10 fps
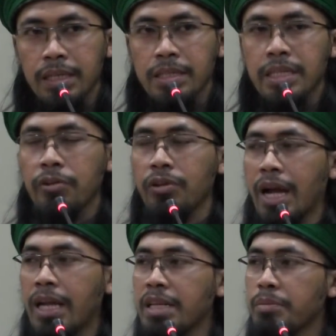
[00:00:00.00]
Sayyidina
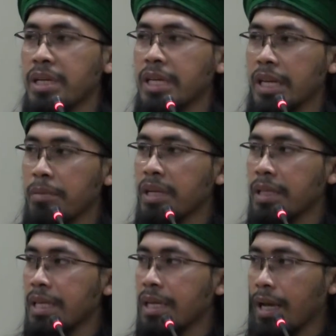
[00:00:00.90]
Ali mengirim
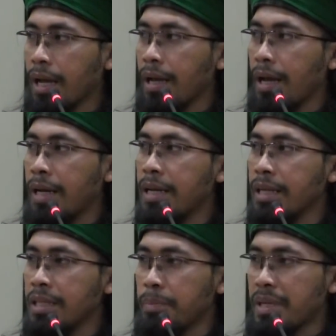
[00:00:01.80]
ketika
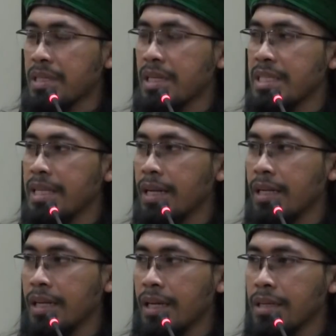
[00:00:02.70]
adanya
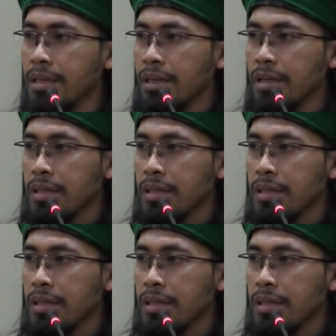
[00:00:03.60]
perselisihan dengan